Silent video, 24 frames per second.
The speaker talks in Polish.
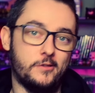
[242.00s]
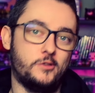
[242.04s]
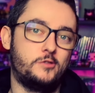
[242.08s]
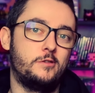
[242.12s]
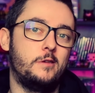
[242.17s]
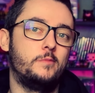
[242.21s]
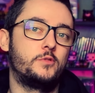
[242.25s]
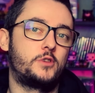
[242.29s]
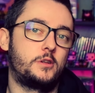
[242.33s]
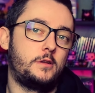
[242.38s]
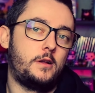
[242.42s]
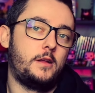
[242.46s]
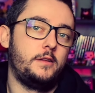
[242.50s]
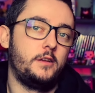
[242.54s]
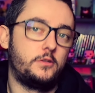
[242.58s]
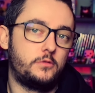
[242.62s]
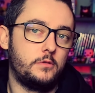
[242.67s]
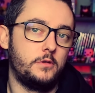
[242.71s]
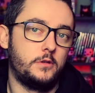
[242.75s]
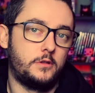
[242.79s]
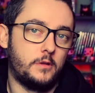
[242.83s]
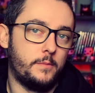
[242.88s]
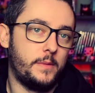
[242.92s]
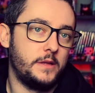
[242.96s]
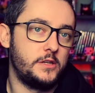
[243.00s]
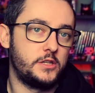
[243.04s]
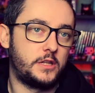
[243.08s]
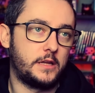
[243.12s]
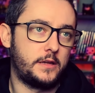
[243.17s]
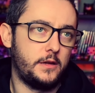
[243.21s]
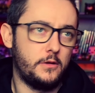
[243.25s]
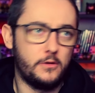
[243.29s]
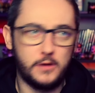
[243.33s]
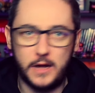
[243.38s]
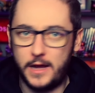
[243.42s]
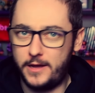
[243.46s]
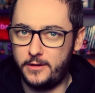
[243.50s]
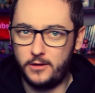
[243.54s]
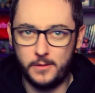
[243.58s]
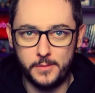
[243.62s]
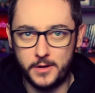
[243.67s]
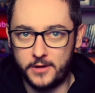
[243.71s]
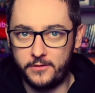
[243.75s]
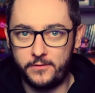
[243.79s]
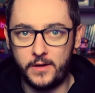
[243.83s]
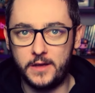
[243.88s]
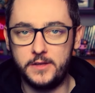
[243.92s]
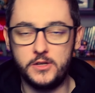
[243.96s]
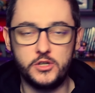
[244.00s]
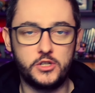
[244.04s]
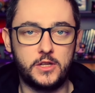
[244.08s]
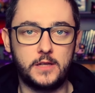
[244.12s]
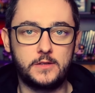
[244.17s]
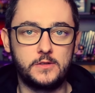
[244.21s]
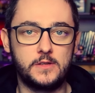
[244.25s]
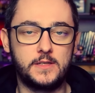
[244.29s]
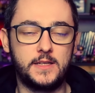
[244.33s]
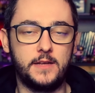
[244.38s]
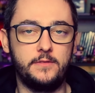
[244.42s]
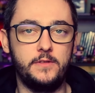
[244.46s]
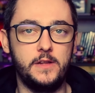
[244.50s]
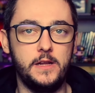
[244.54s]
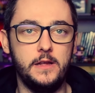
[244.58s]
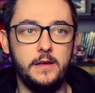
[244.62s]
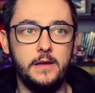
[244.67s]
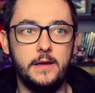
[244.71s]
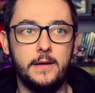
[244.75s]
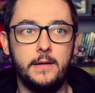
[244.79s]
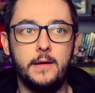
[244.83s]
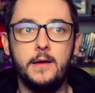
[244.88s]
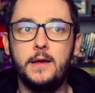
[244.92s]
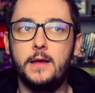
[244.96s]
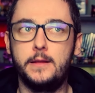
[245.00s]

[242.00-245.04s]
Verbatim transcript: rozumiem, że dla niektórych to będzie takie, okej, okay, dobra, fajnie, że tak zostawili.